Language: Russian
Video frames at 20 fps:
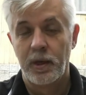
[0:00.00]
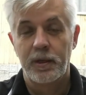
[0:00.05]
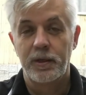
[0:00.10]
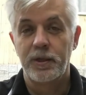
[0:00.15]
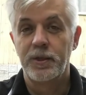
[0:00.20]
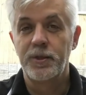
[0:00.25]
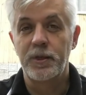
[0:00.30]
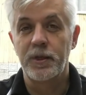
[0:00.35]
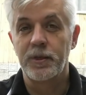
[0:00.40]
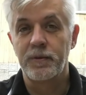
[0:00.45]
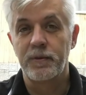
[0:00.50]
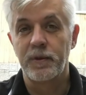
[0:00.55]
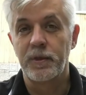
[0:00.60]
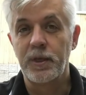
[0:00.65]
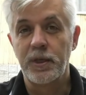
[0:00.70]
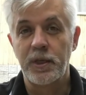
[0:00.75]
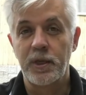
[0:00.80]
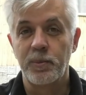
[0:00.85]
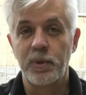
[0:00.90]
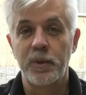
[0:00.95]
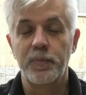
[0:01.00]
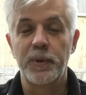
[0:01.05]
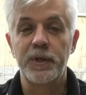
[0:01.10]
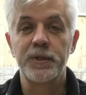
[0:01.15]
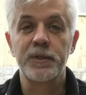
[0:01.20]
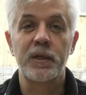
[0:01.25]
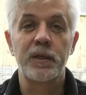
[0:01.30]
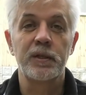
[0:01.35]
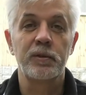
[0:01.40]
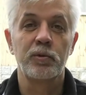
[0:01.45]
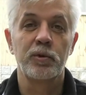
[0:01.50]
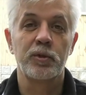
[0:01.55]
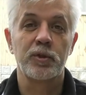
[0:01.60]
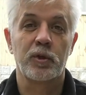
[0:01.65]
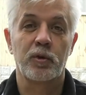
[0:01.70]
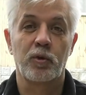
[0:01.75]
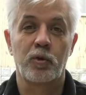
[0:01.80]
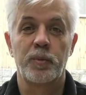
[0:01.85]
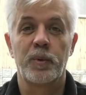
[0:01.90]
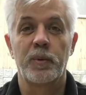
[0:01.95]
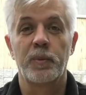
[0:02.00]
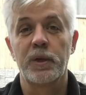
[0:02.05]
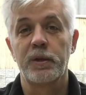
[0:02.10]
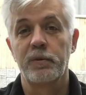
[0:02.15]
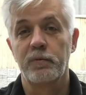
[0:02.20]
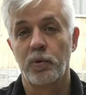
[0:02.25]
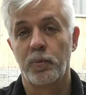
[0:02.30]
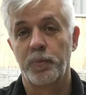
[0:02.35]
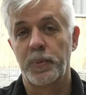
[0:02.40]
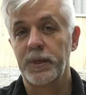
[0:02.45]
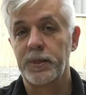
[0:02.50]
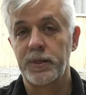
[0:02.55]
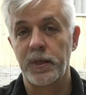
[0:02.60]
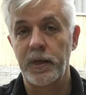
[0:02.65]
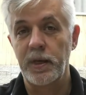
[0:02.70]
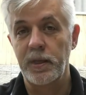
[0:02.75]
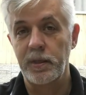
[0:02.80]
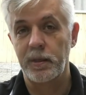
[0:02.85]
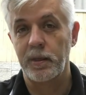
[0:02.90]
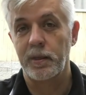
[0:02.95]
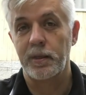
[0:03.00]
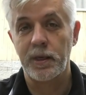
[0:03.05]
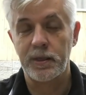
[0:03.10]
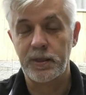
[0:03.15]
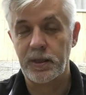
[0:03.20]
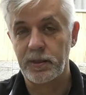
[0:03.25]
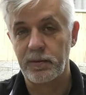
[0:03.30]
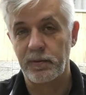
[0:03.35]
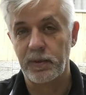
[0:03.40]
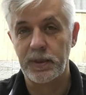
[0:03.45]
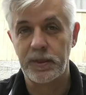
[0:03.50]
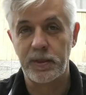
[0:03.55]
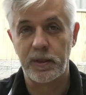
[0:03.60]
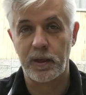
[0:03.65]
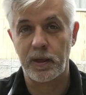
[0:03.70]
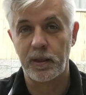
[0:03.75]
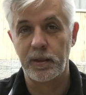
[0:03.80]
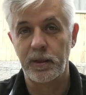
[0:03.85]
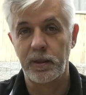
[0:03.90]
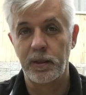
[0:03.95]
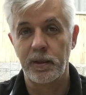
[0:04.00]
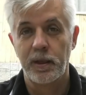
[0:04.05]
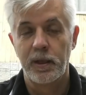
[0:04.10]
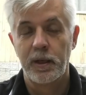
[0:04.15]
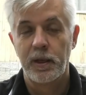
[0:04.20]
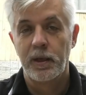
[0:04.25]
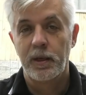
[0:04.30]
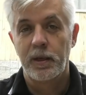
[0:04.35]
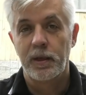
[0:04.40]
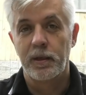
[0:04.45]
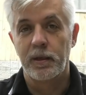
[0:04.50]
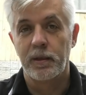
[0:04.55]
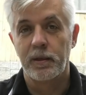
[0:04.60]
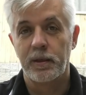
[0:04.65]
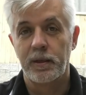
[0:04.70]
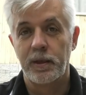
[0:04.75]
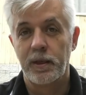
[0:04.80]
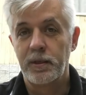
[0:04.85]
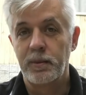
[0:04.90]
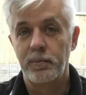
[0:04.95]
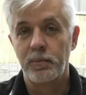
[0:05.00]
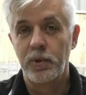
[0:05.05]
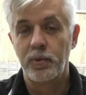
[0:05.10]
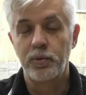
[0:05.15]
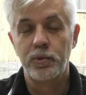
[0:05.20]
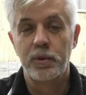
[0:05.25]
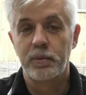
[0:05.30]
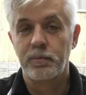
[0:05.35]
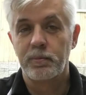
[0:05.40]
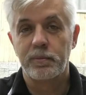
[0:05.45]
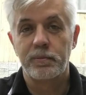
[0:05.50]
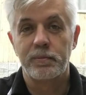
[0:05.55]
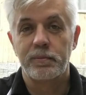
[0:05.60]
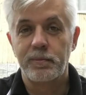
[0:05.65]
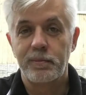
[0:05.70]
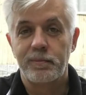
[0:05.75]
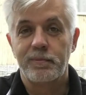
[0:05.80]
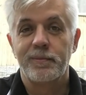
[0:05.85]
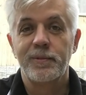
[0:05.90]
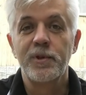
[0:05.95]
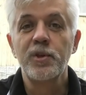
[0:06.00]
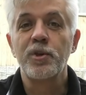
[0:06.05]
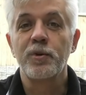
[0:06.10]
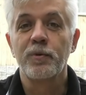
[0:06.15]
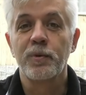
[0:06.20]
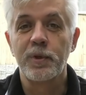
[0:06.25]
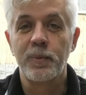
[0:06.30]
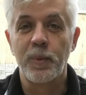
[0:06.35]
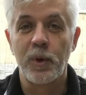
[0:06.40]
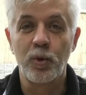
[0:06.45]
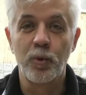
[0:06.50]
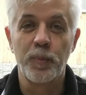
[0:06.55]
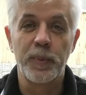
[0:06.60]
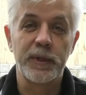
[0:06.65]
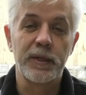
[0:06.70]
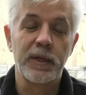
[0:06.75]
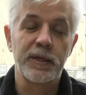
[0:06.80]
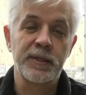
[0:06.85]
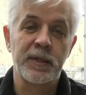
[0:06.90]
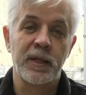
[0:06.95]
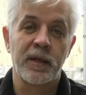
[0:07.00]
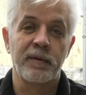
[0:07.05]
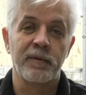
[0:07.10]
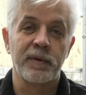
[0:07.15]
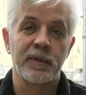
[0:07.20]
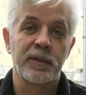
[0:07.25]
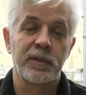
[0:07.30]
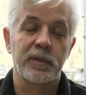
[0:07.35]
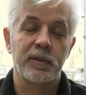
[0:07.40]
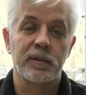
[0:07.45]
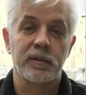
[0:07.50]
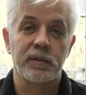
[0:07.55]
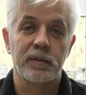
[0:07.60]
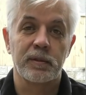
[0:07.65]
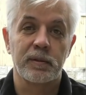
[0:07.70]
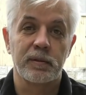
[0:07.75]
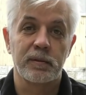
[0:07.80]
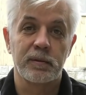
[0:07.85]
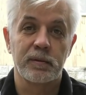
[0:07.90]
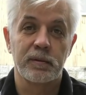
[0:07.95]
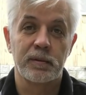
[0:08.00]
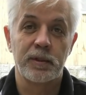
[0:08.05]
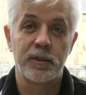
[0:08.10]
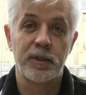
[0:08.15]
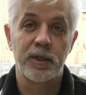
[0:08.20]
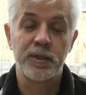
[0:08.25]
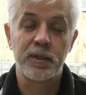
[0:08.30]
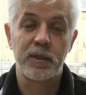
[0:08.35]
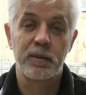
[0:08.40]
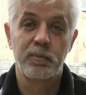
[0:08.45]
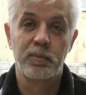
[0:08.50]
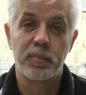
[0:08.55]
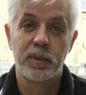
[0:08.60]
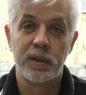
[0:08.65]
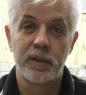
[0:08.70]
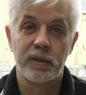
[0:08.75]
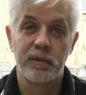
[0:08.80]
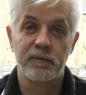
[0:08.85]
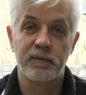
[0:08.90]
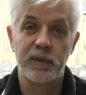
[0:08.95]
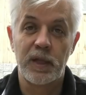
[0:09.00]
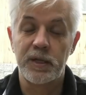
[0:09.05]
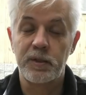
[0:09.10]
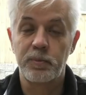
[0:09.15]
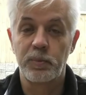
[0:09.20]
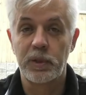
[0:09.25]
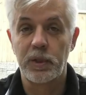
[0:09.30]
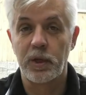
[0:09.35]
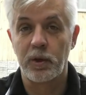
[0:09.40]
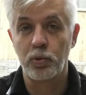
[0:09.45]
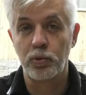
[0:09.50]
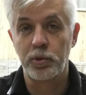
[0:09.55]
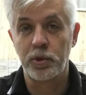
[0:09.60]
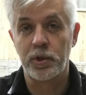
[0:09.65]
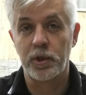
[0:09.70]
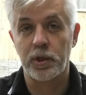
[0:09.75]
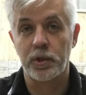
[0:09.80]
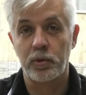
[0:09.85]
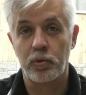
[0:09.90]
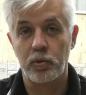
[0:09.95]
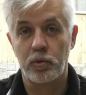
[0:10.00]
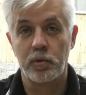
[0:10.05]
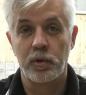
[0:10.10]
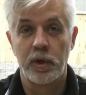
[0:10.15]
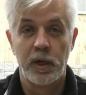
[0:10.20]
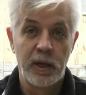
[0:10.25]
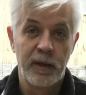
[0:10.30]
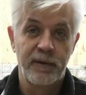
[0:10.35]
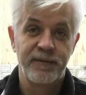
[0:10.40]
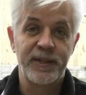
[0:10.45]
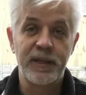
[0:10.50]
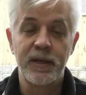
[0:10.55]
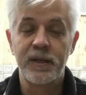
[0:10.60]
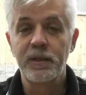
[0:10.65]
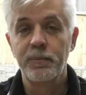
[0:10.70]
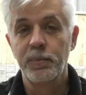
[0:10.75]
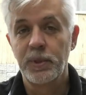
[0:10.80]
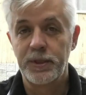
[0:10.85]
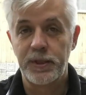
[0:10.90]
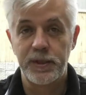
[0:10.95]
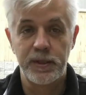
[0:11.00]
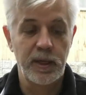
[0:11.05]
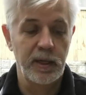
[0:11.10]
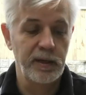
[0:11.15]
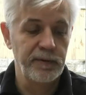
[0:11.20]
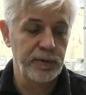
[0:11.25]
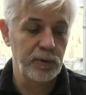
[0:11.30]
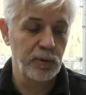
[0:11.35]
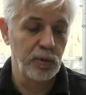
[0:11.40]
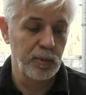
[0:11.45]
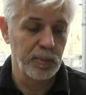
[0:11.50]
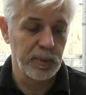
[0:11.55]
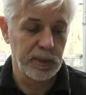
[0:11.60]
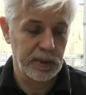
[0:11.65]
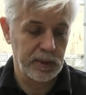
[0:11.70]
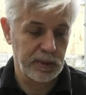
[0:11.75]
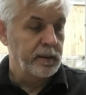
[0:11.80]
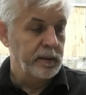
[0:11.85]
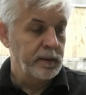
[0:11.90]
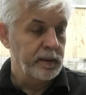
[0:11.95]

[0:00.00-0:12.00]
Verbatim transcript: естественно, никем не преследуется, кроме моего презрения. Я со своей стороны этим людям ничего не могу предоставить. Если бы власть была русская, то все они бы сидели в тюрьмах.